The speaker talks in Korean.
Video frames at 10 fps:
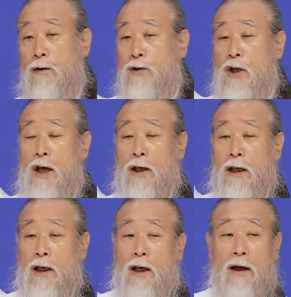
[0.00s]

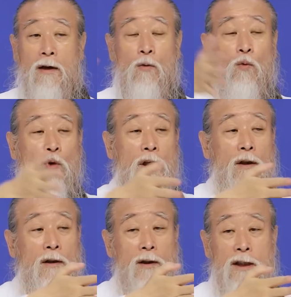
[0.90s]
세계에 우리
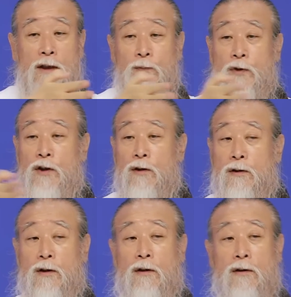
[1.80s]
그 지금
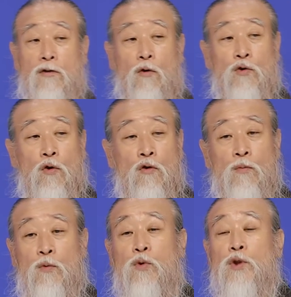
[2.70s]
저 저거
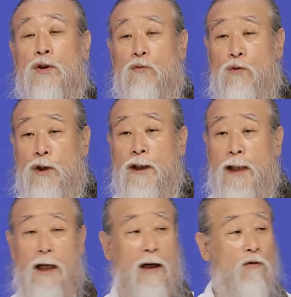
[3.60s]
조금 후진국이
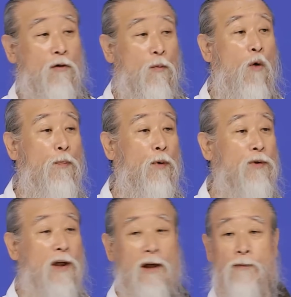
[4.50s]
돼 갖고 못 배운
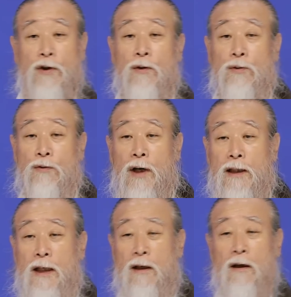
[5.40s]
사람들이 어디로
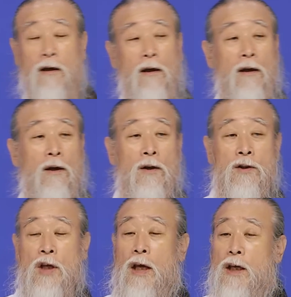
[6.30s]
가냐?
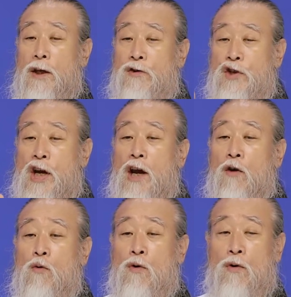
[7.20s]
세계
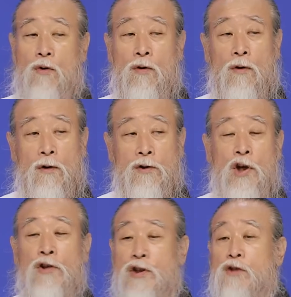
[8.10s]
최고
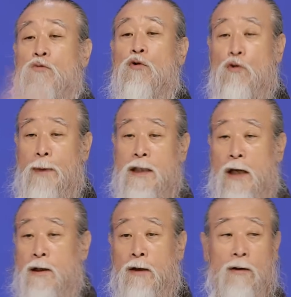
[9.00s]
선진국으로만
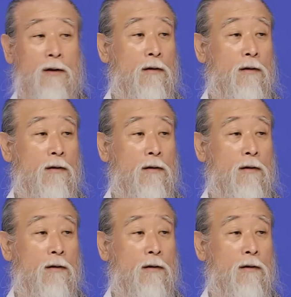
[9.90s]
찾아가요.